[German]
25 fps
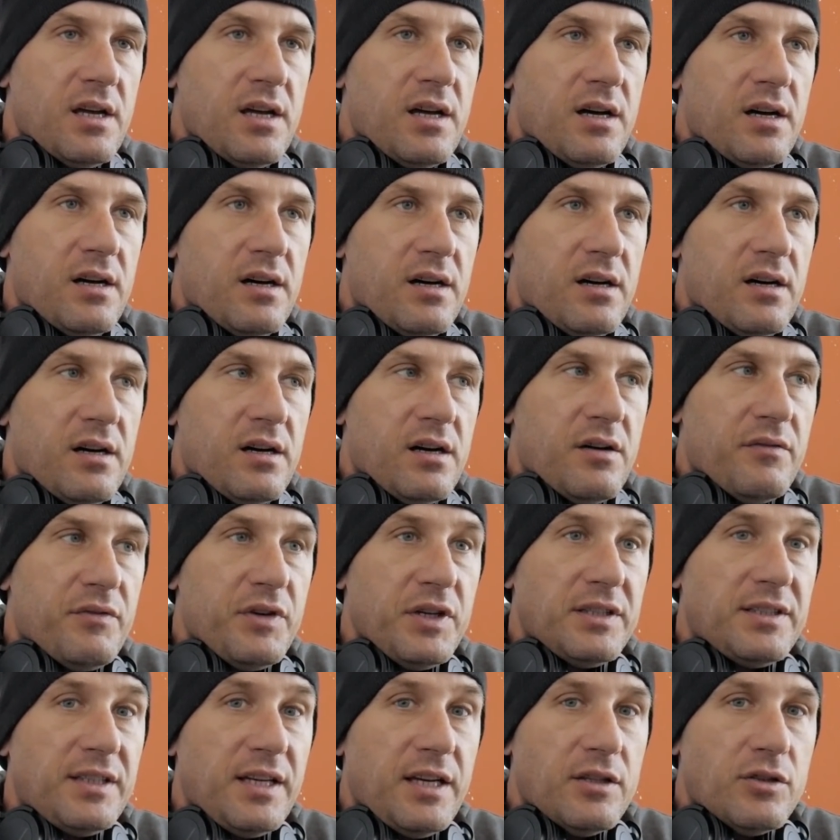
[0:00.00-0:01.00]
äh,
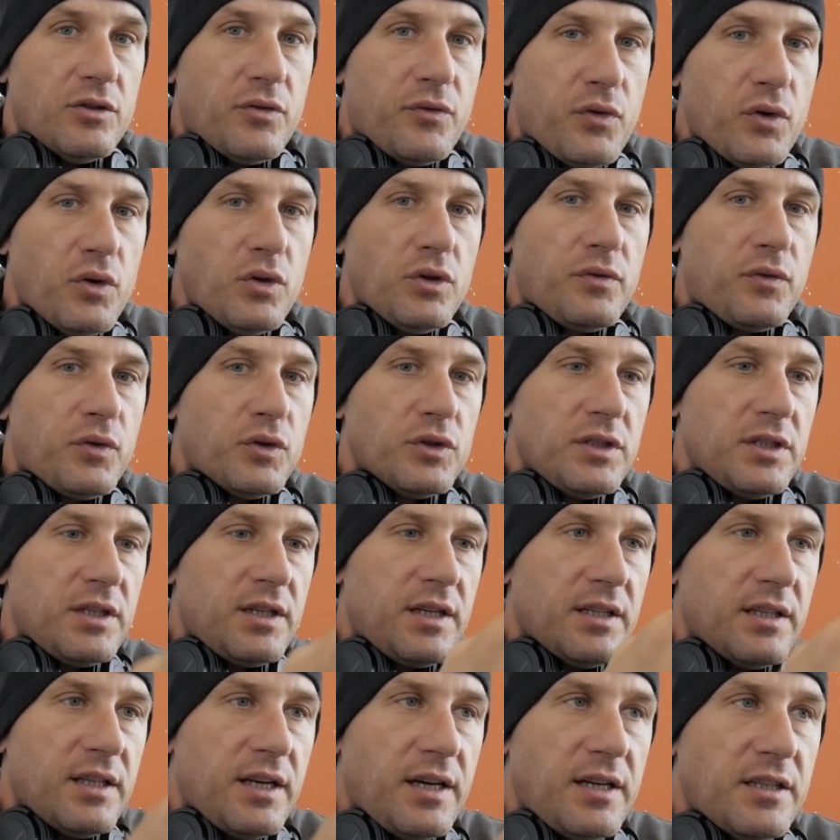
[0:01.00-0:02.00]
wird entführt von
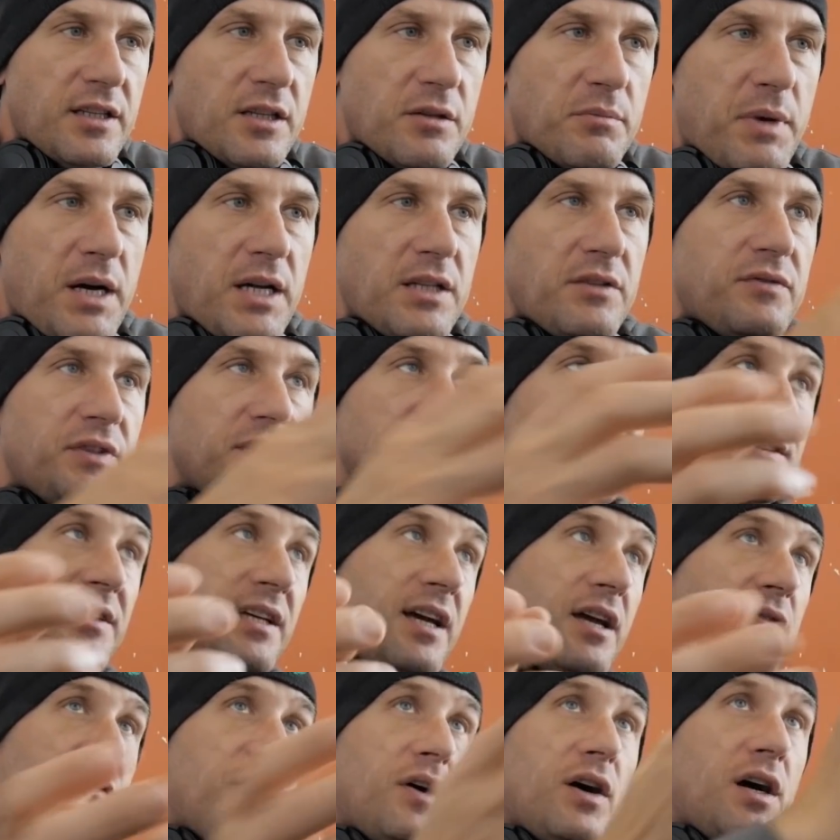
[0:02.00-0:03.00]
irgendeinem Mann, wird sie
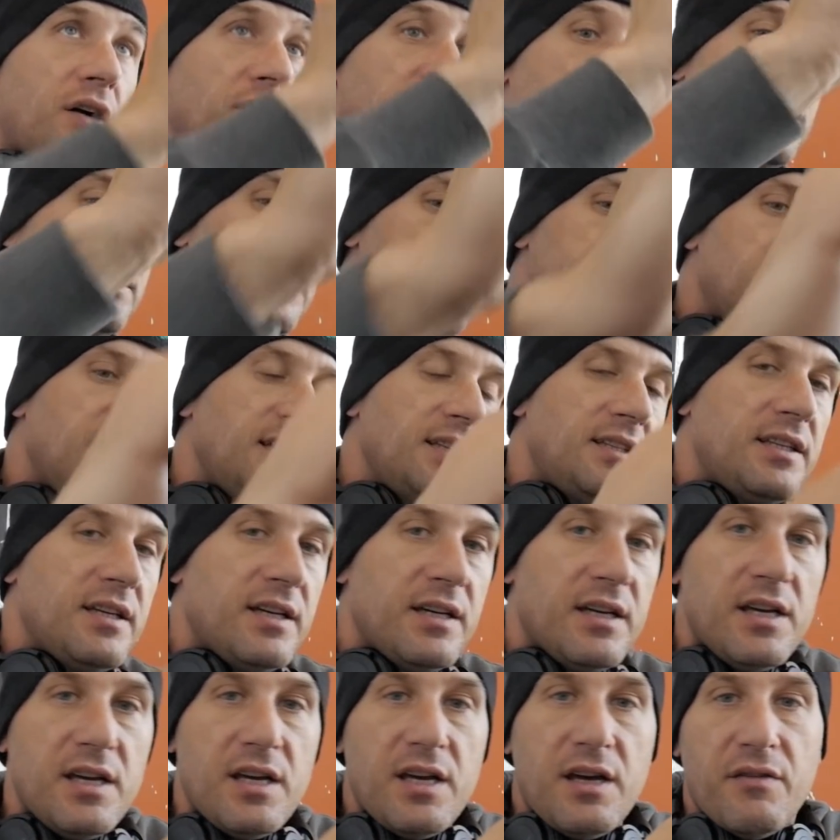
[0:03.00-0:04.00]
einfach auf die
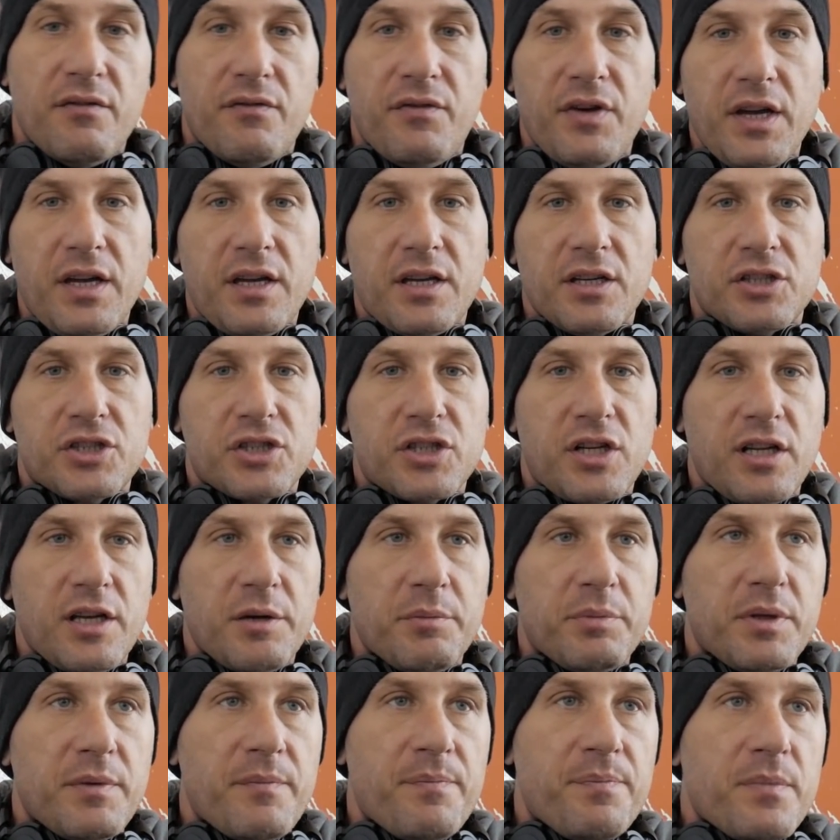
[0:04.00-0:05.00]
Seite
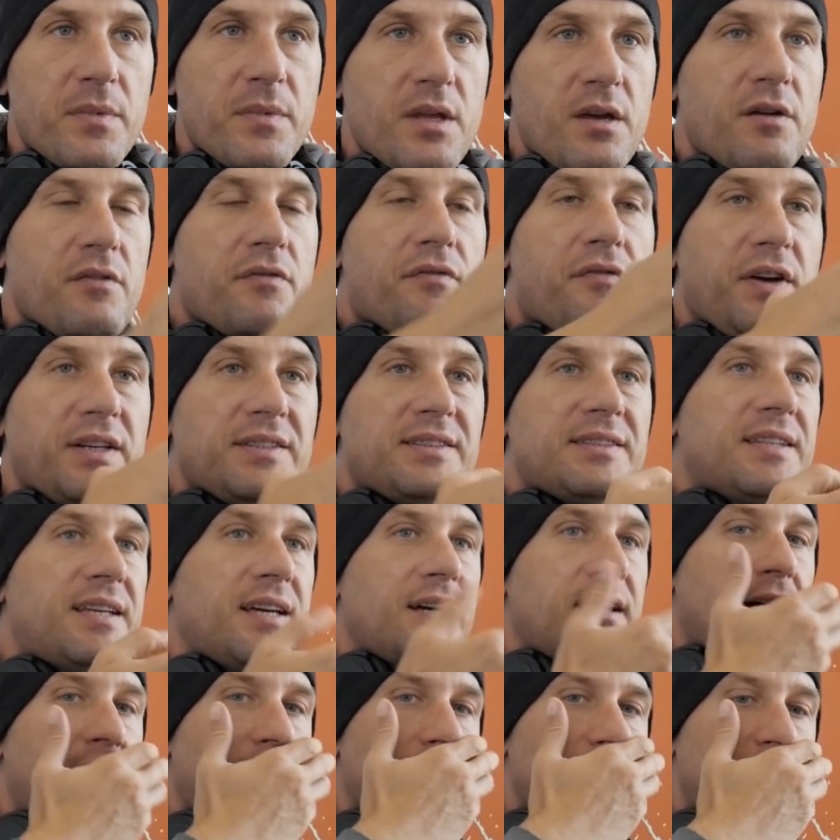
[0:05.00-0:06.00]
weggeschleppt,
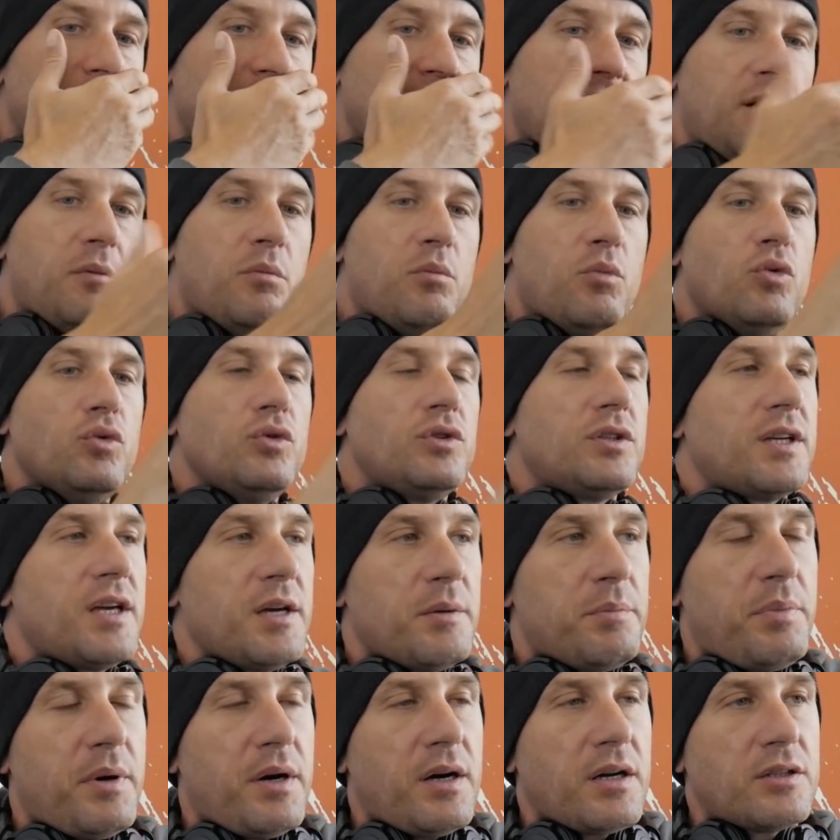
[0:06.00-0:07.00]
festgehalten, am Mund
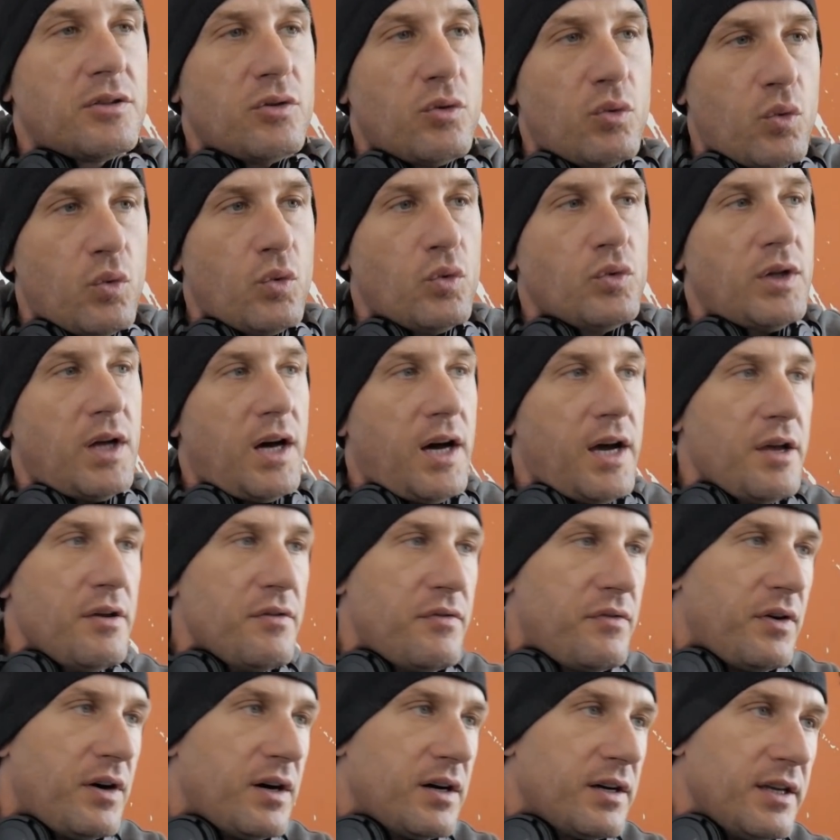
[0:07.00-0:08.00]
gepackt und
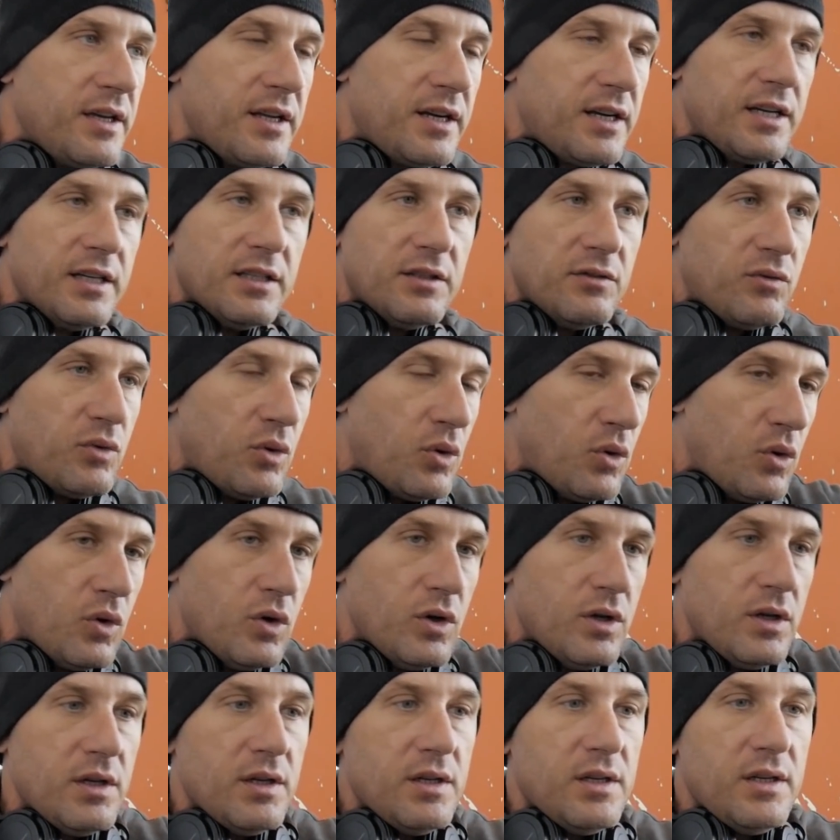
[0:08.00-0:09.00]
einfach
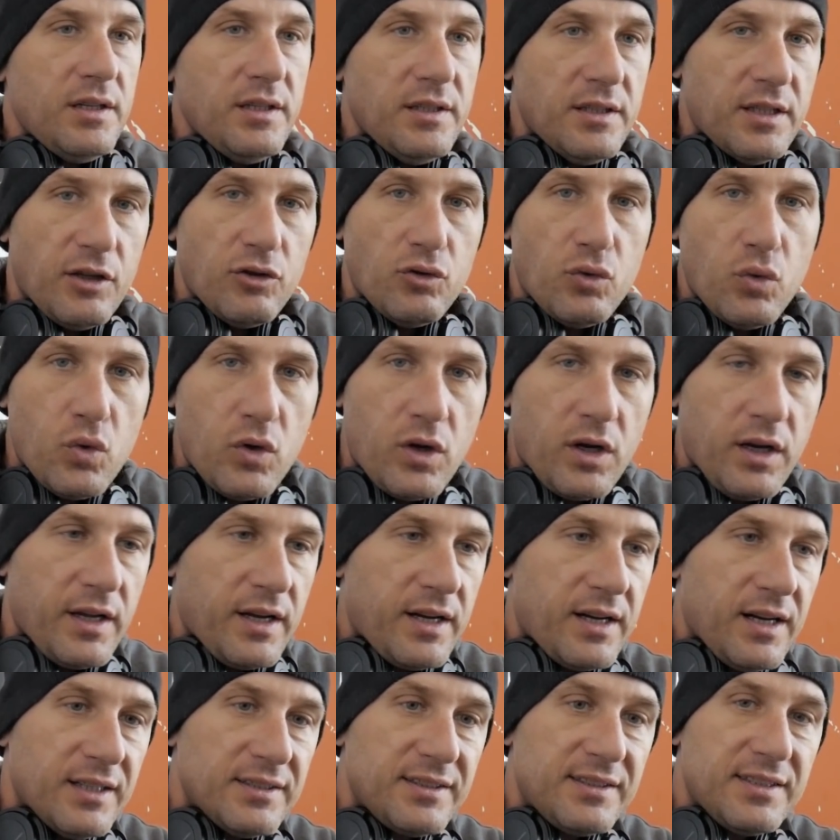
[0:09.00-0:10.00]
irgendwo in eine dunkle
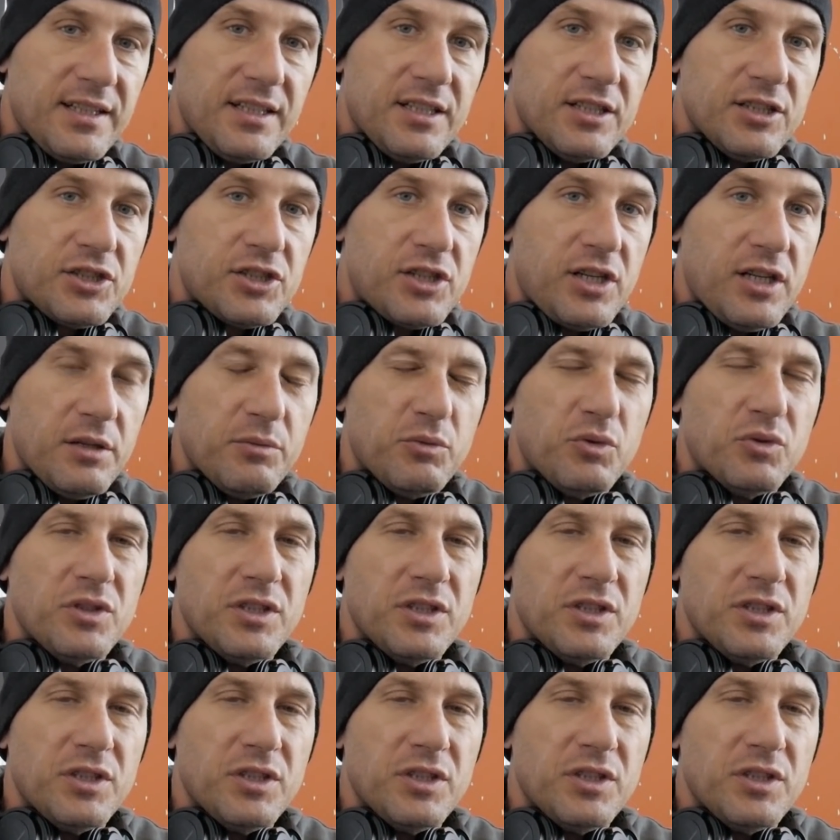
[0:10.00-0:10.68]
Gasse geschleppt.